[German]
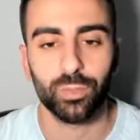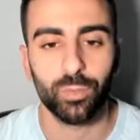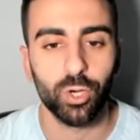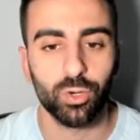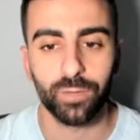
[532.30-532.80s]

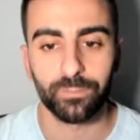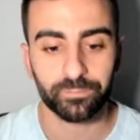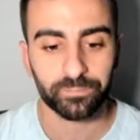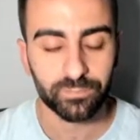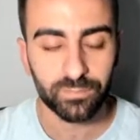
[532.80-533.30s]
auch
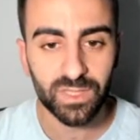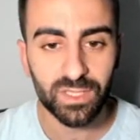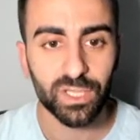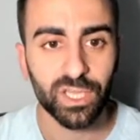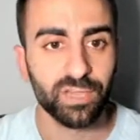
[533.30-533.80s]

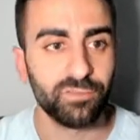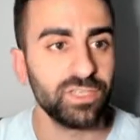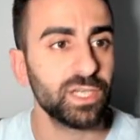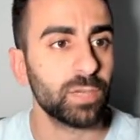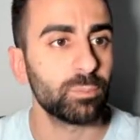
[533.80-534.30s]

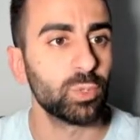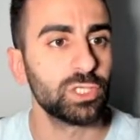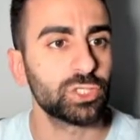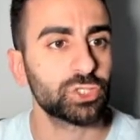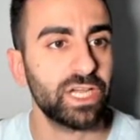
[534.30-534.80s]
wieder
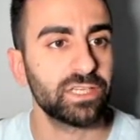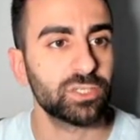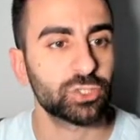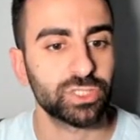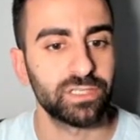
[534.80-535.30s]
bullish
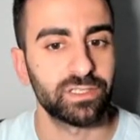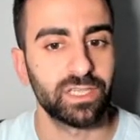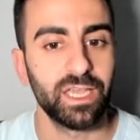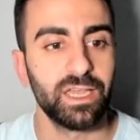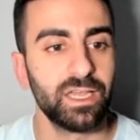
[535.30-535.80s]
eingestellt.
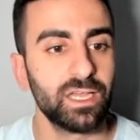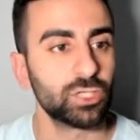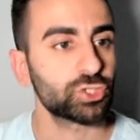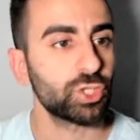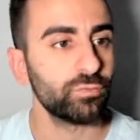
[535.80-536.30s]

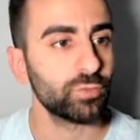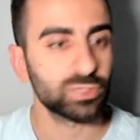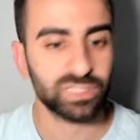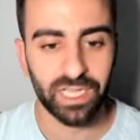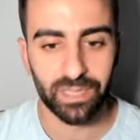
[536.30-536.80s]
Schauen wir
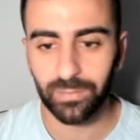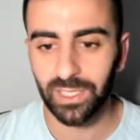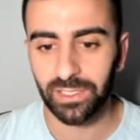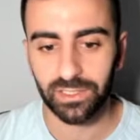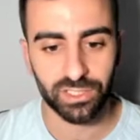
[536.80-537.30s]
uns
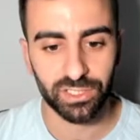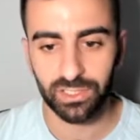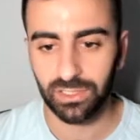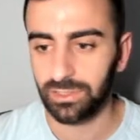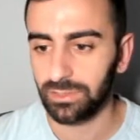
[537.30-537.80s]
einmal
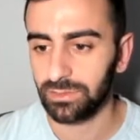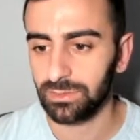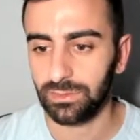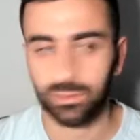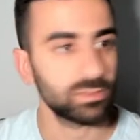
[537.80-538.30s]
hier
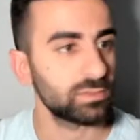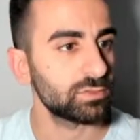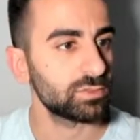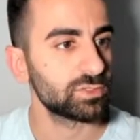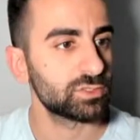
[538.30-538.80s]

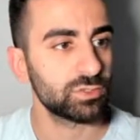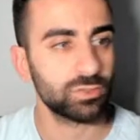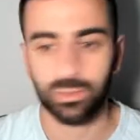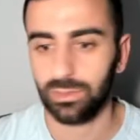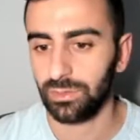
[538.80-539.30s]

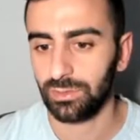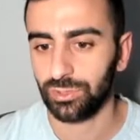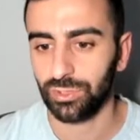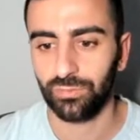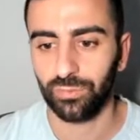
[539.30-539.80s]
so
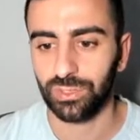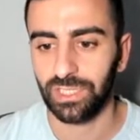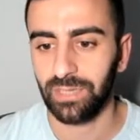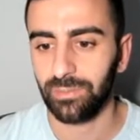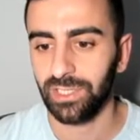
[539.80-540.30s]
Schauen wir uns
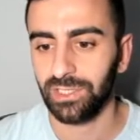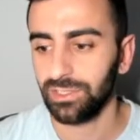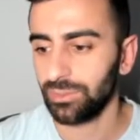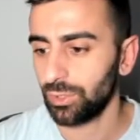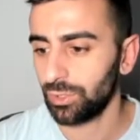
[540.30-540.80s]
einmal
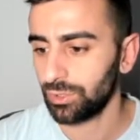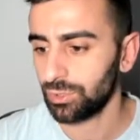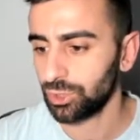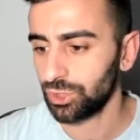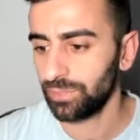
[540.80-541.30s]
hier noch
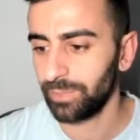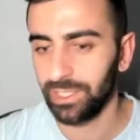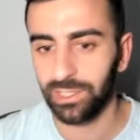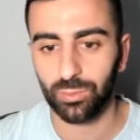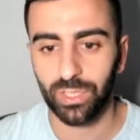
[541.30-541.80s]
Shiba
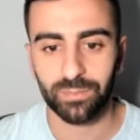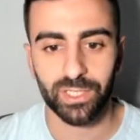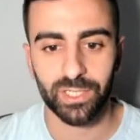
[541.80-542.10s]
Inu an. Bei